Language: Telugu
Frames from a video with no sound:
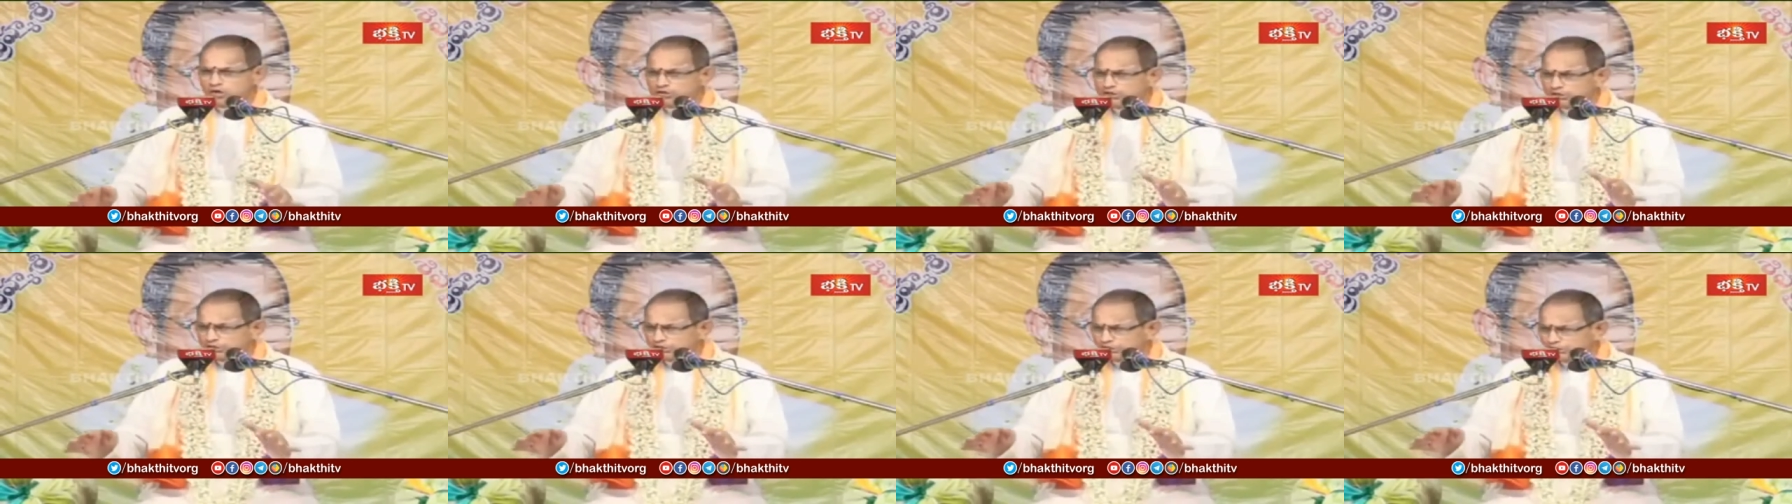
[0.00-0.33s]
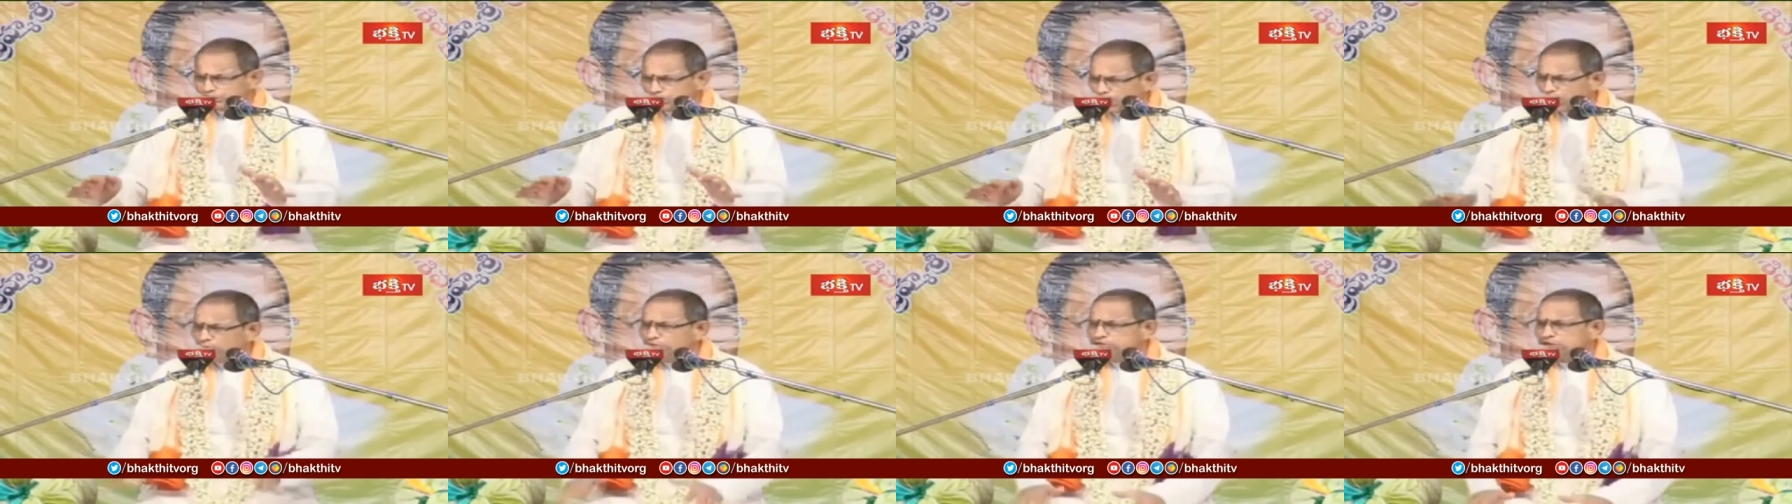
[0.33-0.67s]

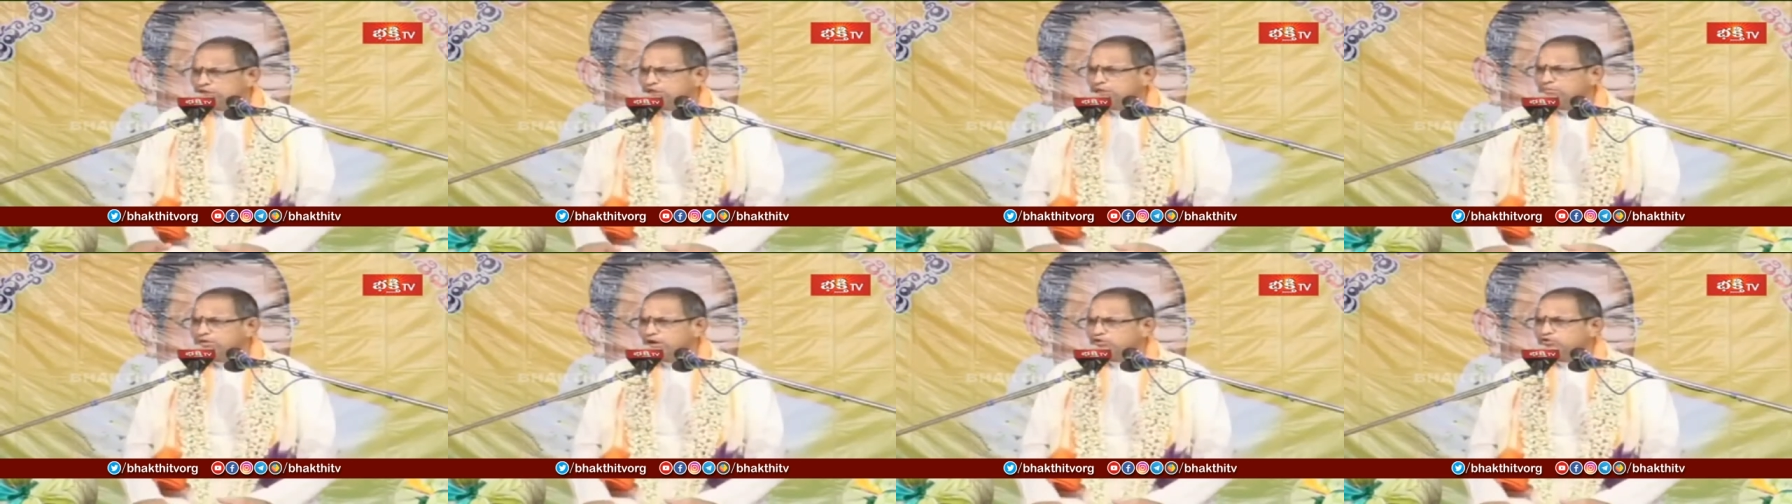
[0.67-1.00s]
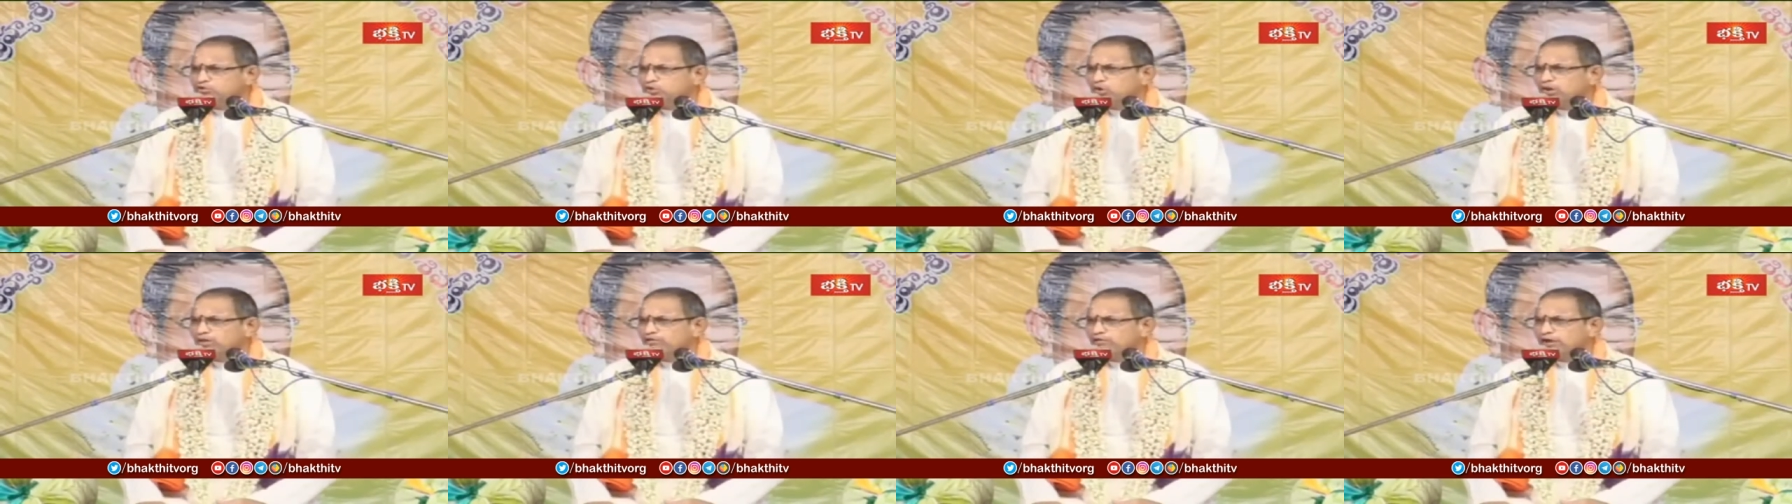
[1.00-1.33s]
మొట్టమొదటి
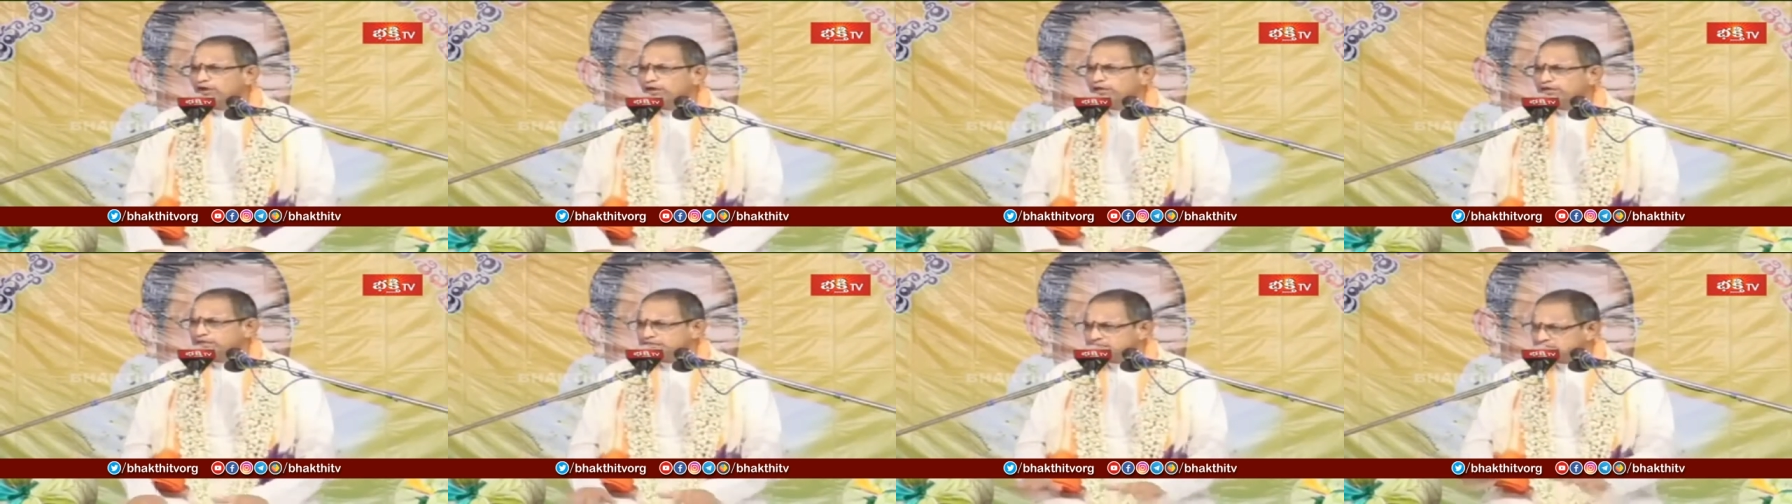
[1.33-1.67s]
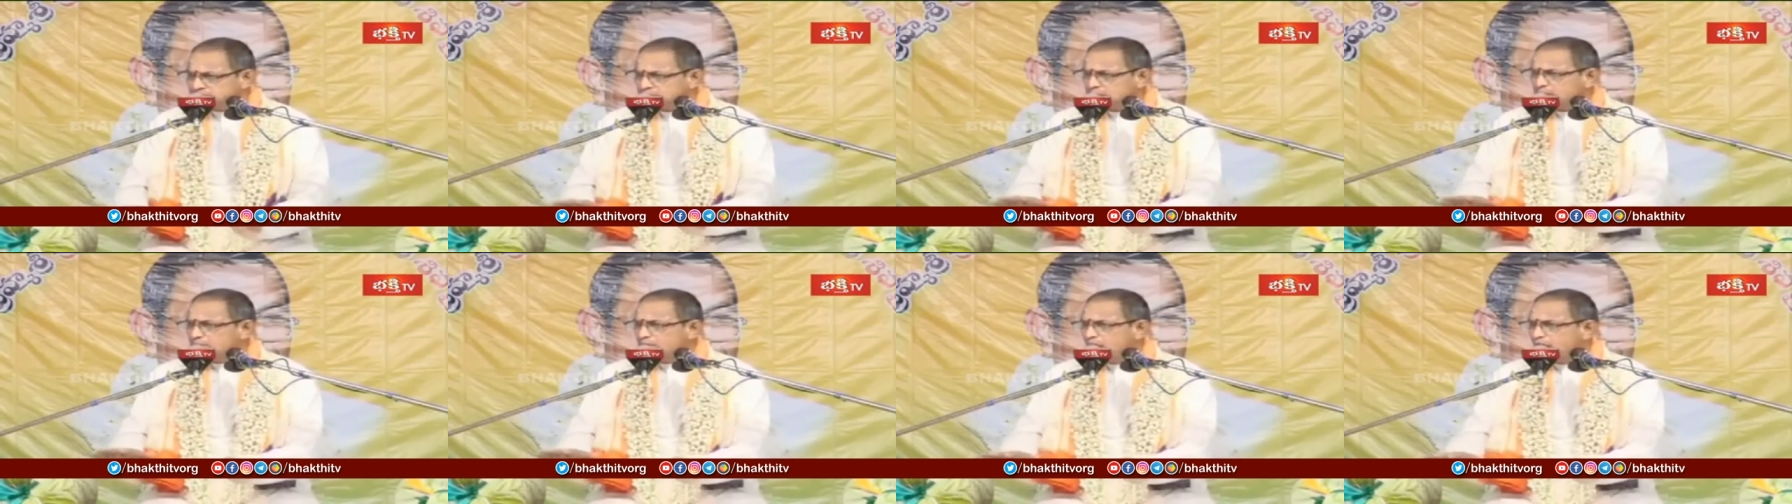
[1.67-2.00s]
భక్తుడు ఎవరంటే
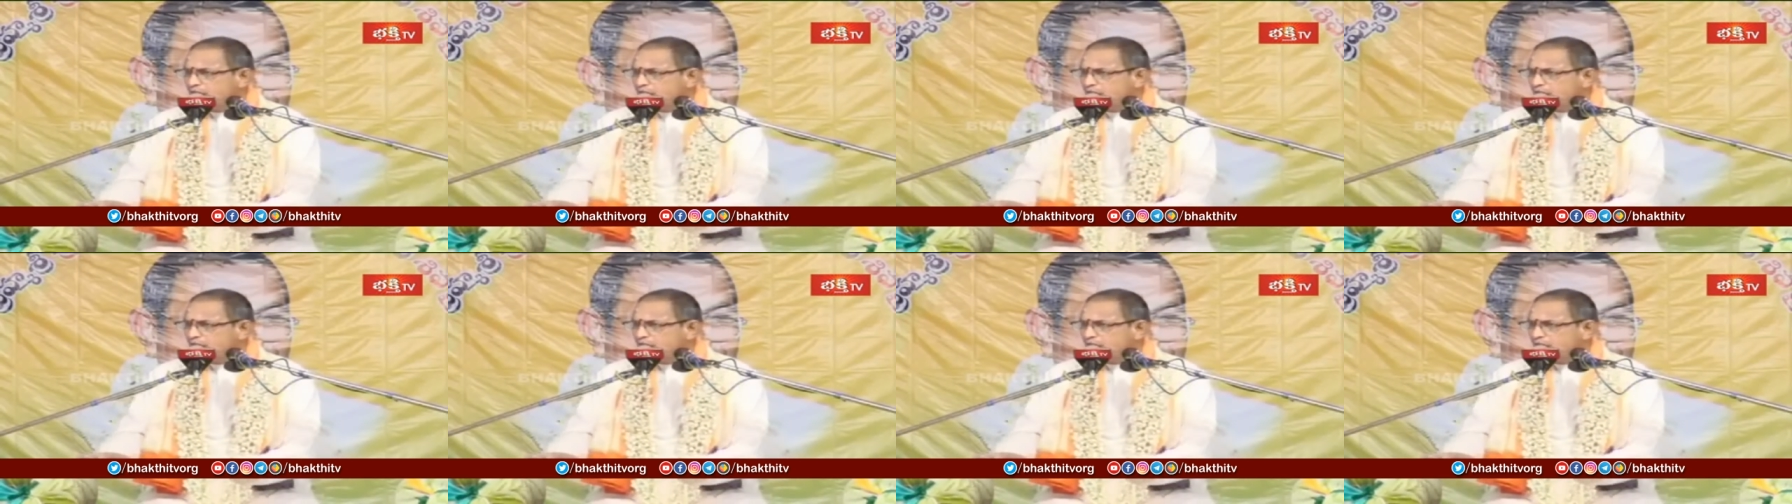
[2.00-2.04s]
శ్రీ